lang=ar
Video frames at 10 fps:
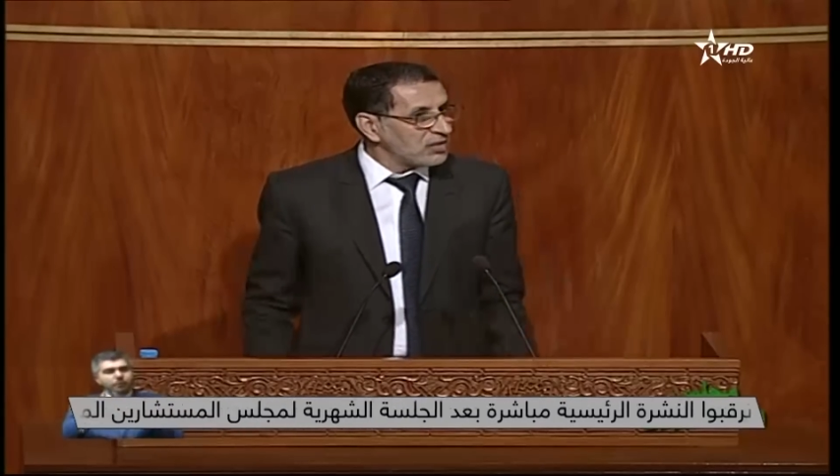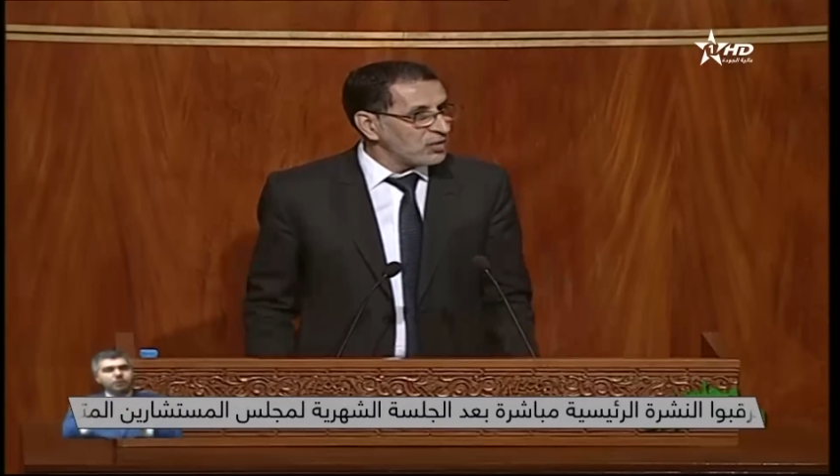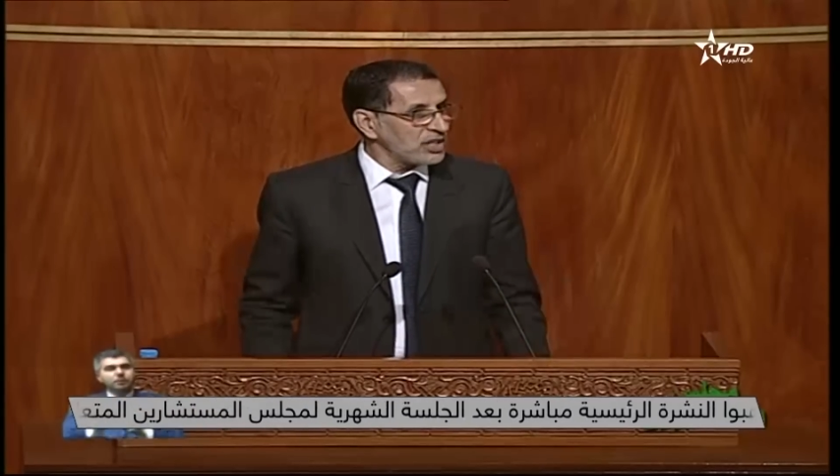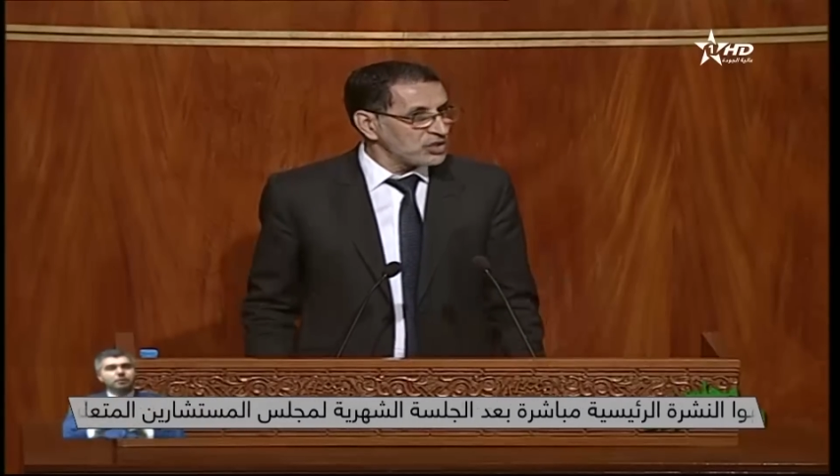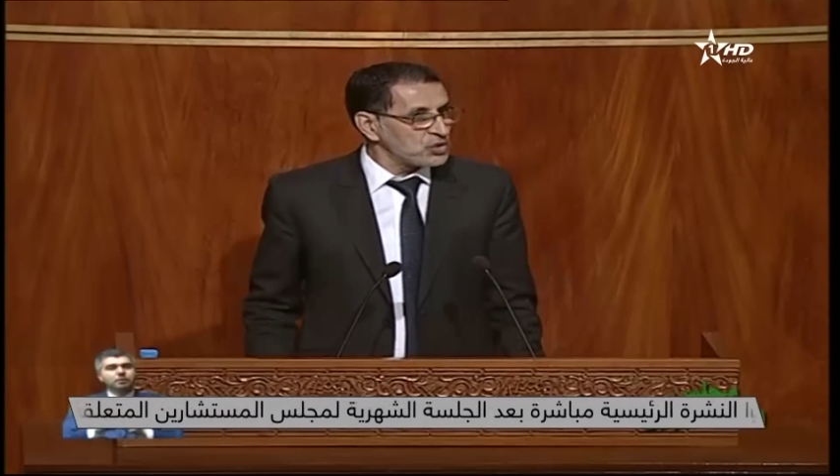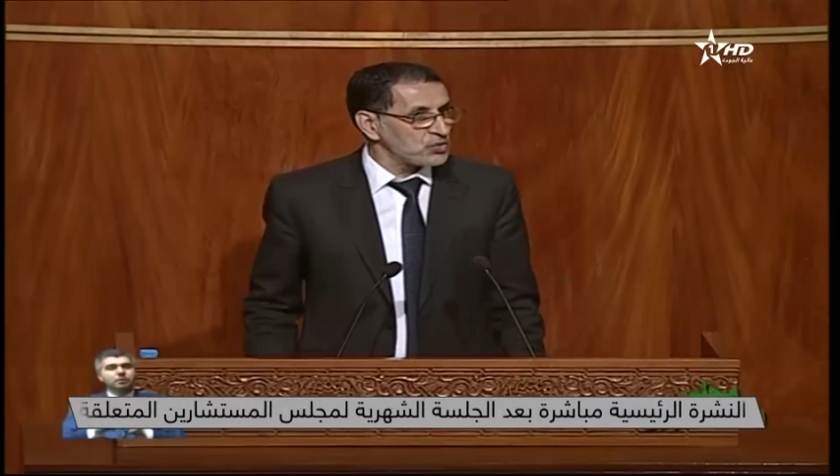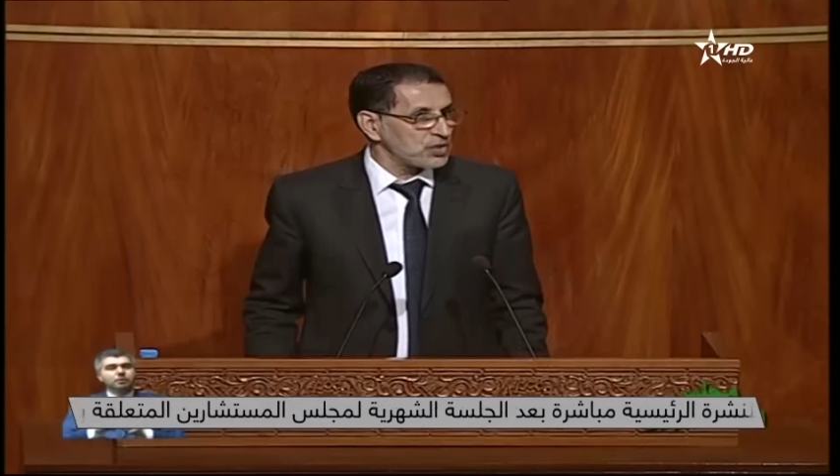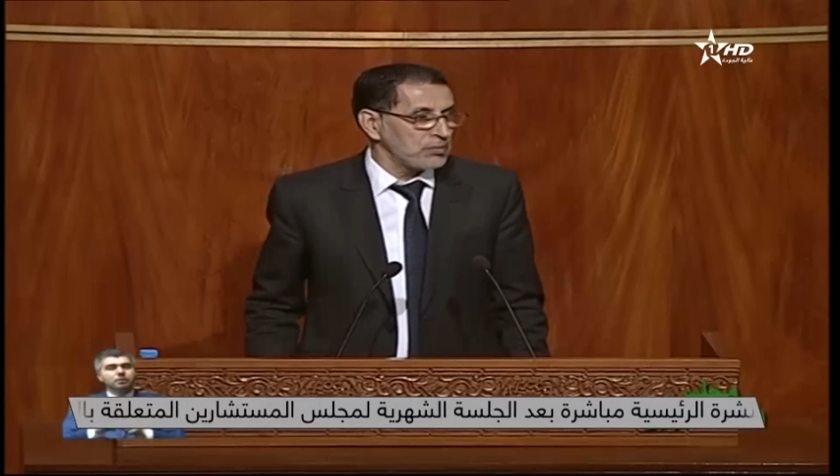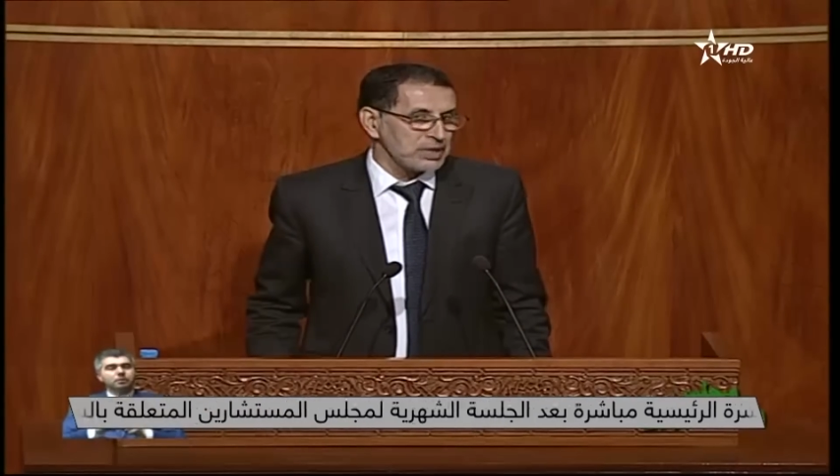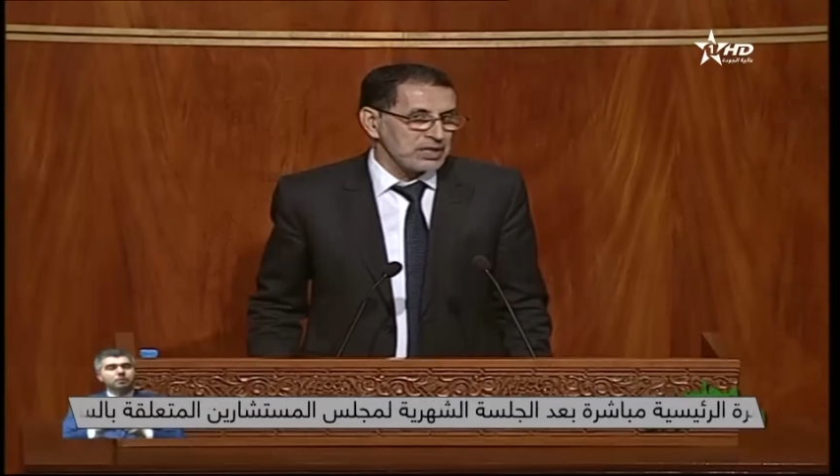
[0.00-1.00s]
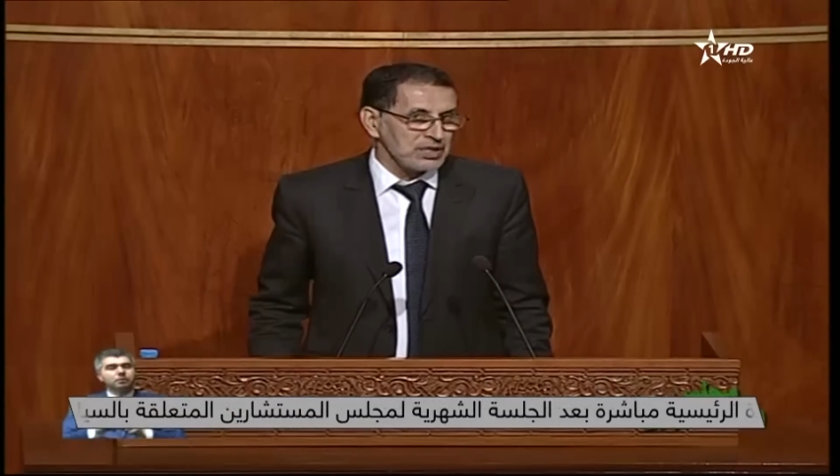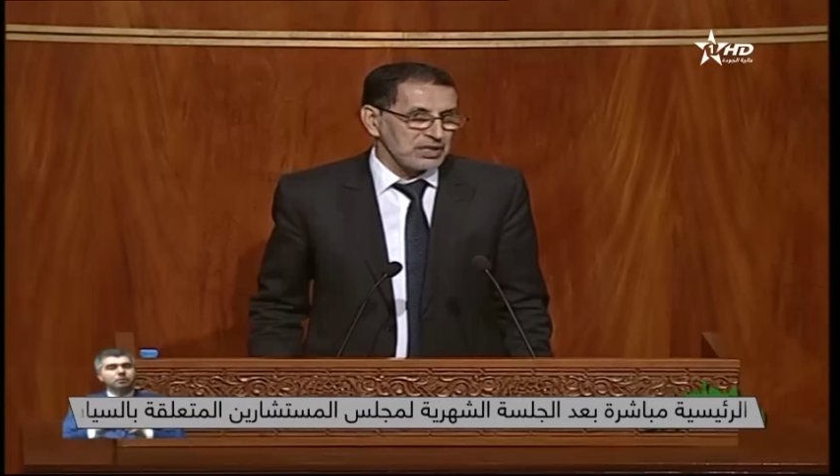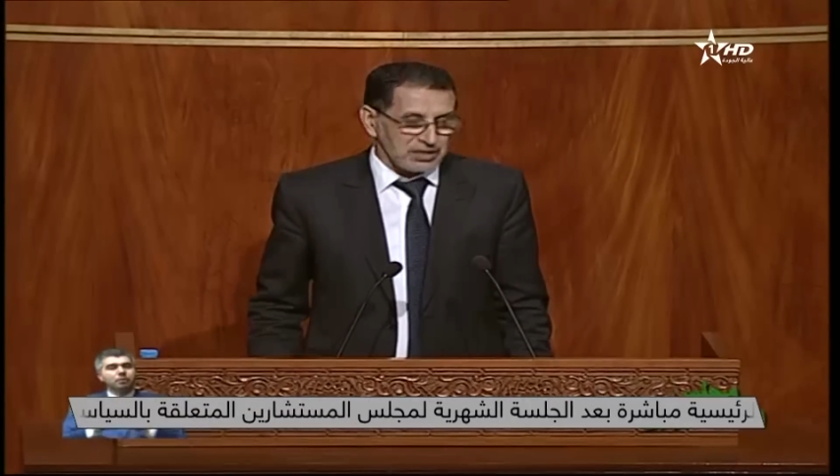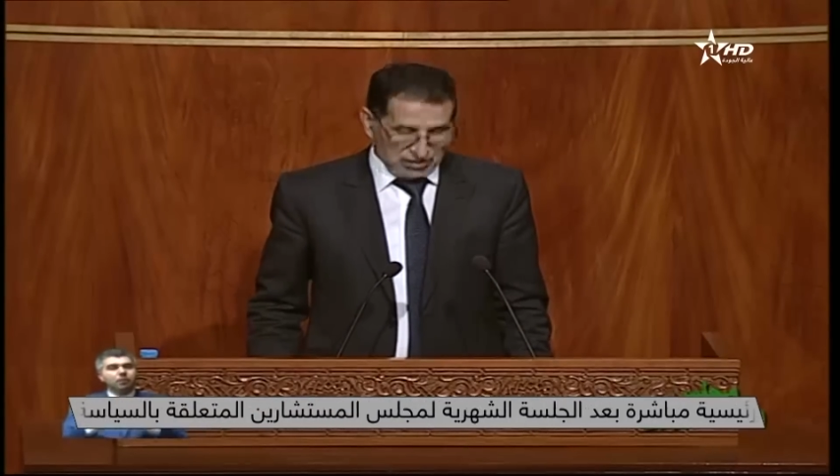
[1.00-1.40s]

واحد جزء من آه،